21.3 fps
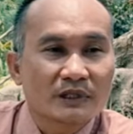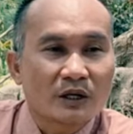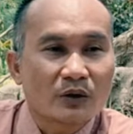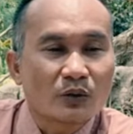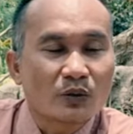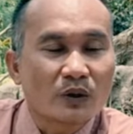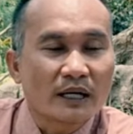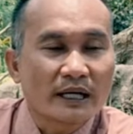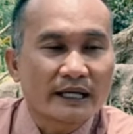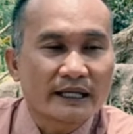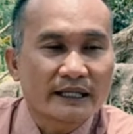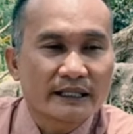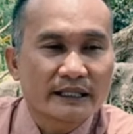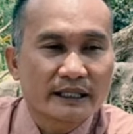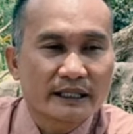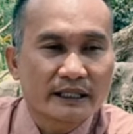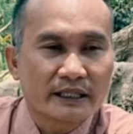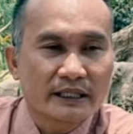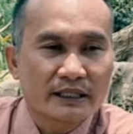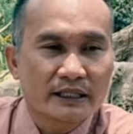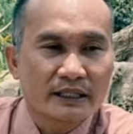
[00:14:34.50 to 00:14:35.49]
ở ngoài
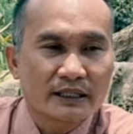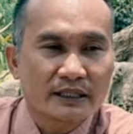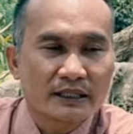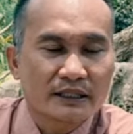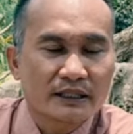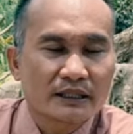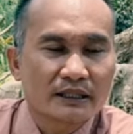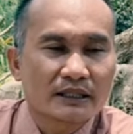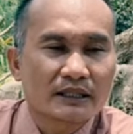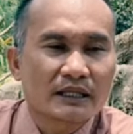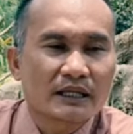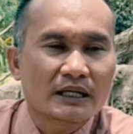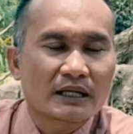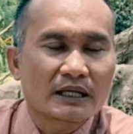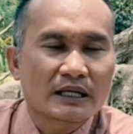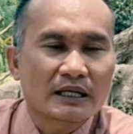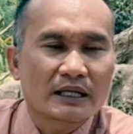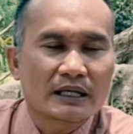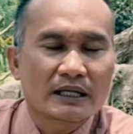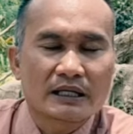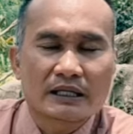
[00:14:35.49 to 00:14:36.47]
thì á
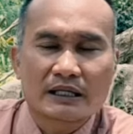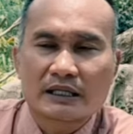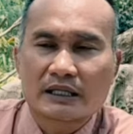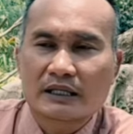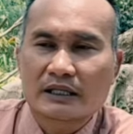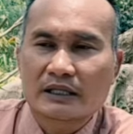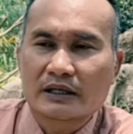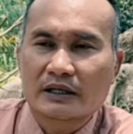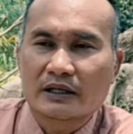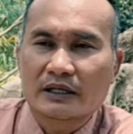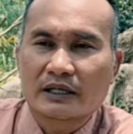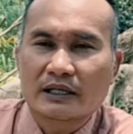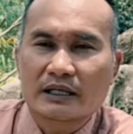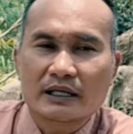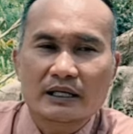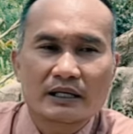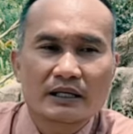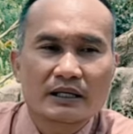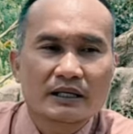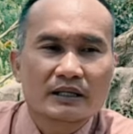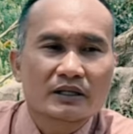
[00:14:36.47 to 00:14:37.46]
là gọi
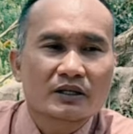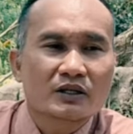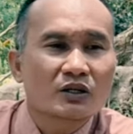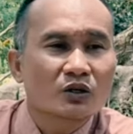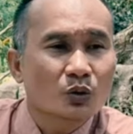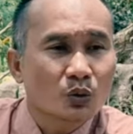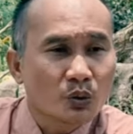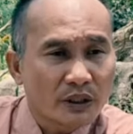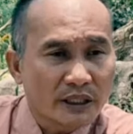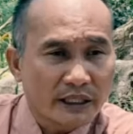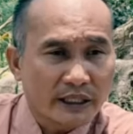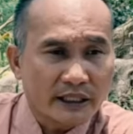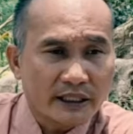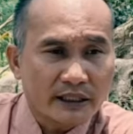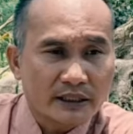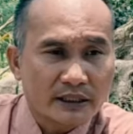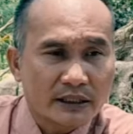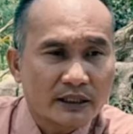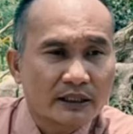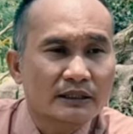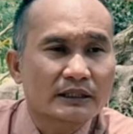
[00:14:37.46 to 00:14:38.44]
là có ngũ nhạc
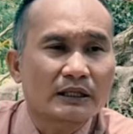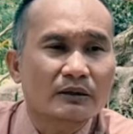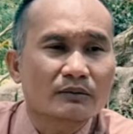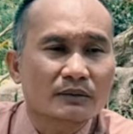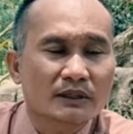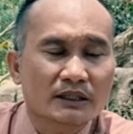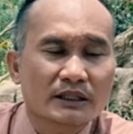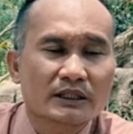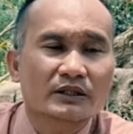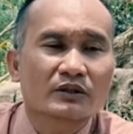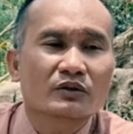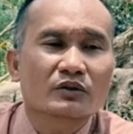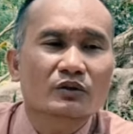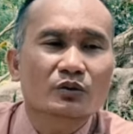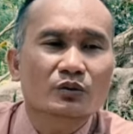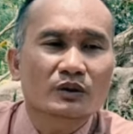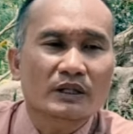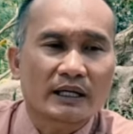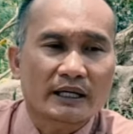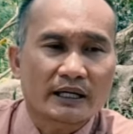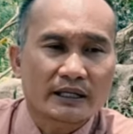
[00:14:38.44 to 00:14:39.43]
ở trong á thì có
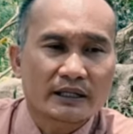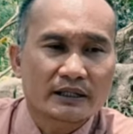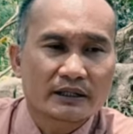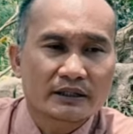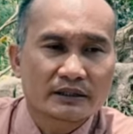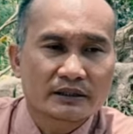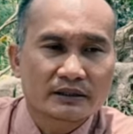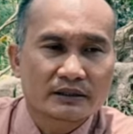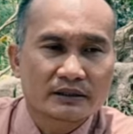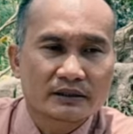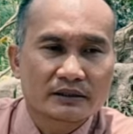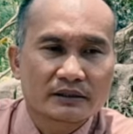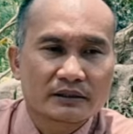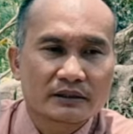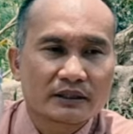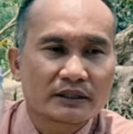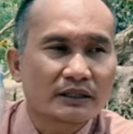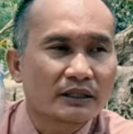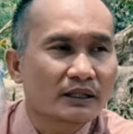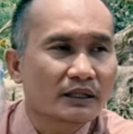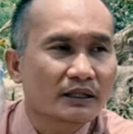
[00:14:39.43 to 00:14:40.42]
ngũ tạng
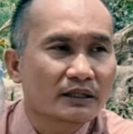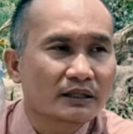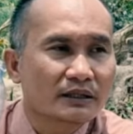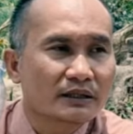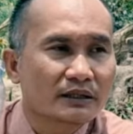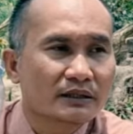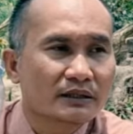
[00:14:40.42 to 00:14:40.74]
thấy chưa